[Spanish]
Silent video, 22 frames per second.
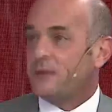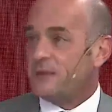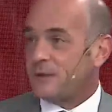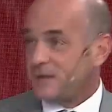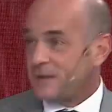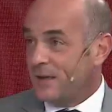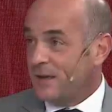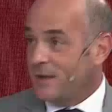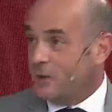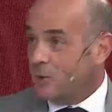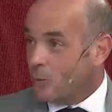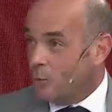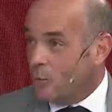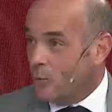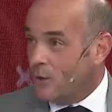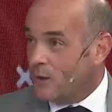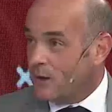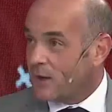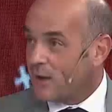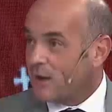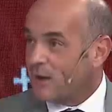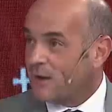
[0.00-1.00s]
se
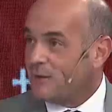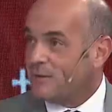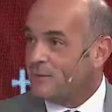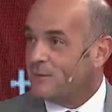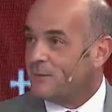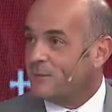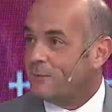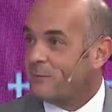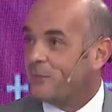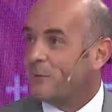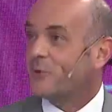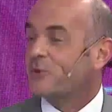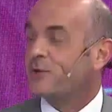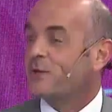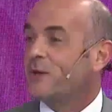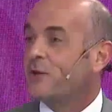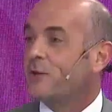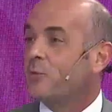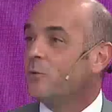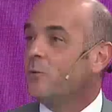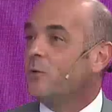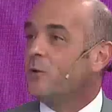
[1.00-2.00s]
inculca, pero
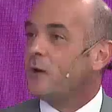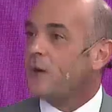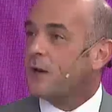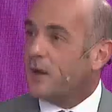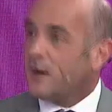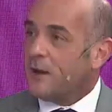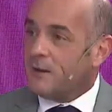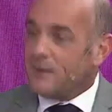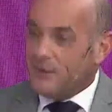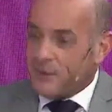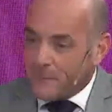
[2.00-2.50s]
se inculca